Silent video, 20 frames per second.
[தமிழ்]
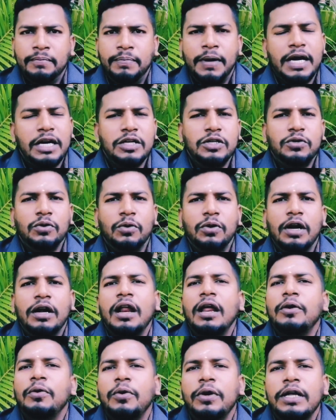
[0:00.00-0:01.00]
படித்தோன்னே
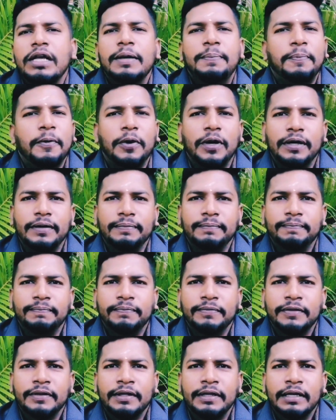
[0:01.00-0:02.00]
நான் நொறுங்கி போனேன்
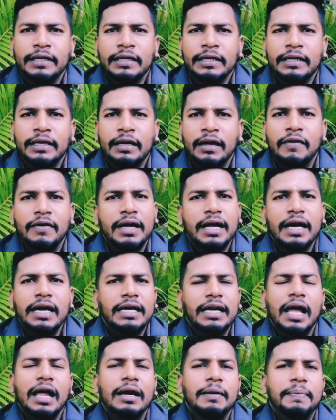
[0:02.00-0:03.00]
அவன்
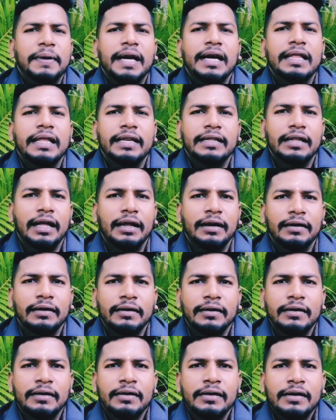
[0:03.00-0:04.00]
கேட்டான் இப்படி எழுதியிருந்தான்
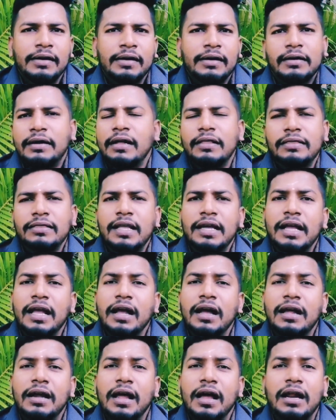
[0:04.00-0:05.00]

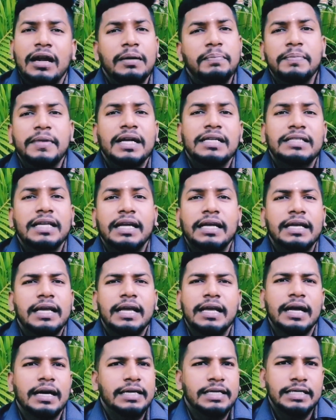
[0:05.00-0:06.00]
கந்தையானாலும் கசக்கி
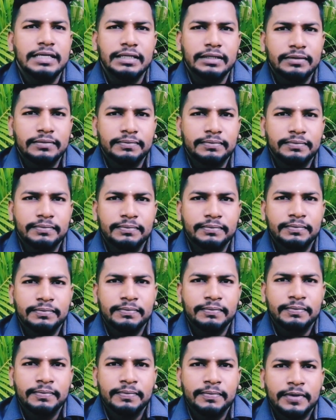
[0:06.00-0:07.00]
கட்டு
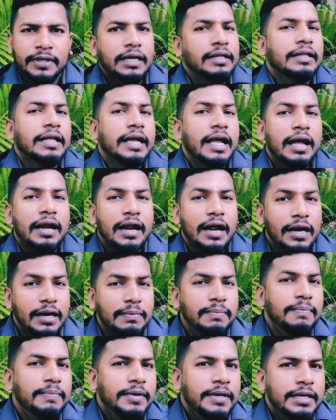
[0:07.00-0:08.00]

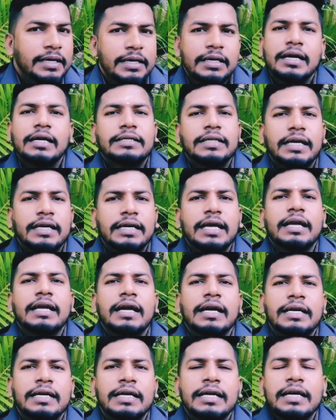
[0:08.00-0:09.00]
கந்தையானாலும் கசக்கி
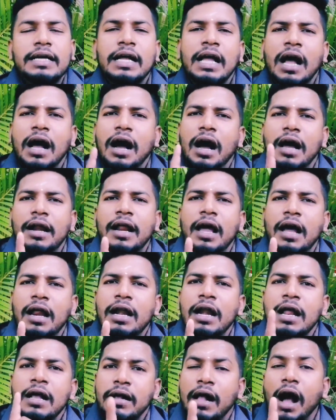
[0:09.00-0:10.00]
கட்டு ஆனால்
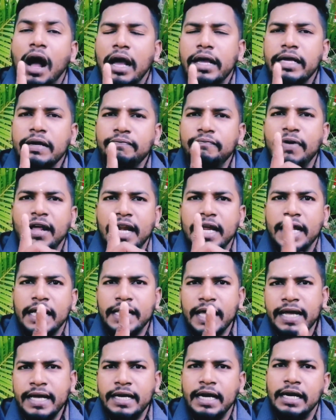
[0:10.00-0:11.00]
காயம் பெற
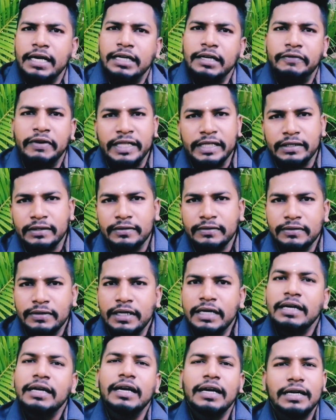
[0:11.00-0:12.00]
எதை கட்டுவது
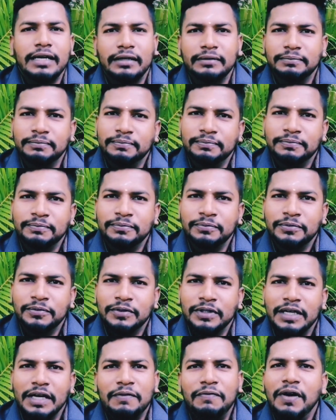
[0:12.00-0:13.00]
என்று கேட்டான்
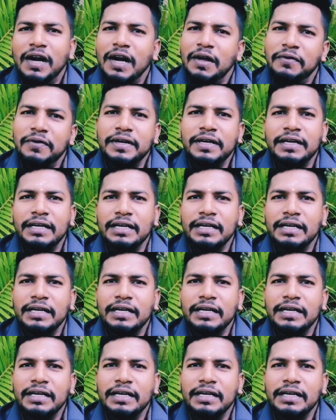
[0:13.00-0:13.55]
எவ்வளவு